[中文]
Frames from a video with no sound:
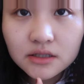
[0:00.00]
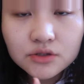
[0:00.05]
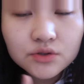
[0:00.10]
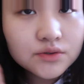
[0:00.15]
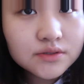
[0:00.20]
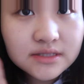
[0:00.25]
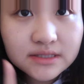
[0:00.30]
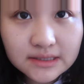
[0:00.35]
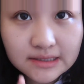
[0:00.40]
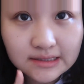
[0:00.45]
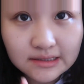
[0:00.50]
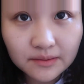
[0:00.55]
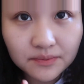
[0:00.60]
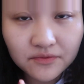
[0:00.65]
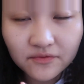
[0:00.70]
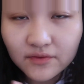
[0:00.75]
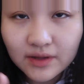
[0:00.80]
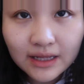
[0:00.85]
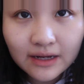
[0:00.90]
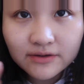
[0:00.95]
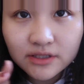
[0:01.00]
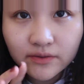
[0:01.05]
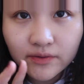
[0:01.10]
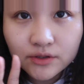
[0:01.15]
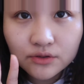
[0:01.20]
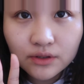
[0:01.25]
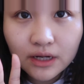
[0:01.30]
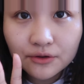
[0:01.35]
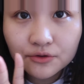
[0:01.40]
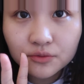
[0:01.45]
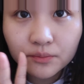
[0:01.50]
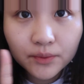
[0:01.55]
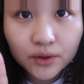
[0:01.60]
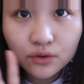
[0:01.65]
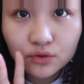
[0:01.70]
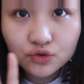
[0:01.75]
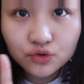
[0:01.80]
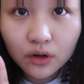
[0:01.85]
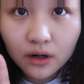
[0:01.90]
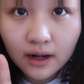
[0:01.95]
就是自己的皮肤，因为它上完之后感觉没
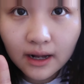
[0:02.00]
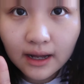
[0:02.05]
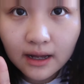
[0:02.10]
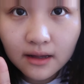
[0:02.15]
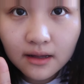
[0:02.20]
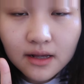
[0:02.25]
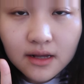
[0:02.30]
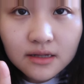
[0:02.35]
有妆感，